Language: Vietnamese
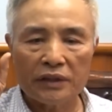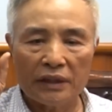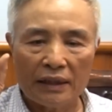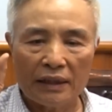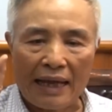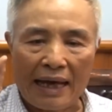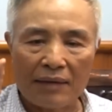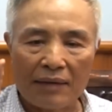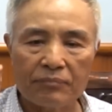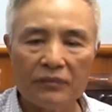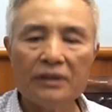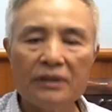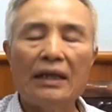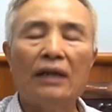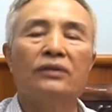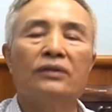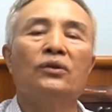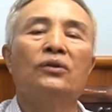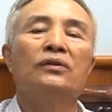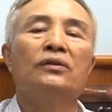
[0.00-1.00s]
chỉ làm với
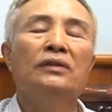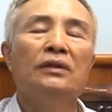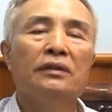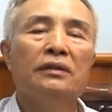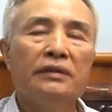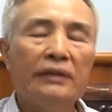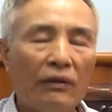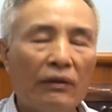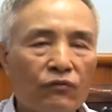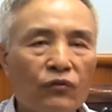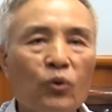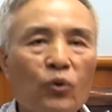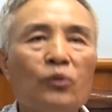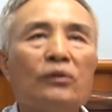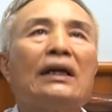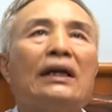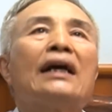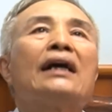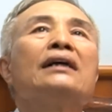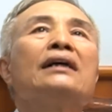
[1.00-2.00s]
đại đội nhiệm vụ
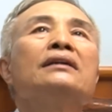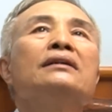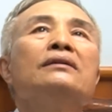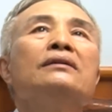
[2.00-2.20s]
là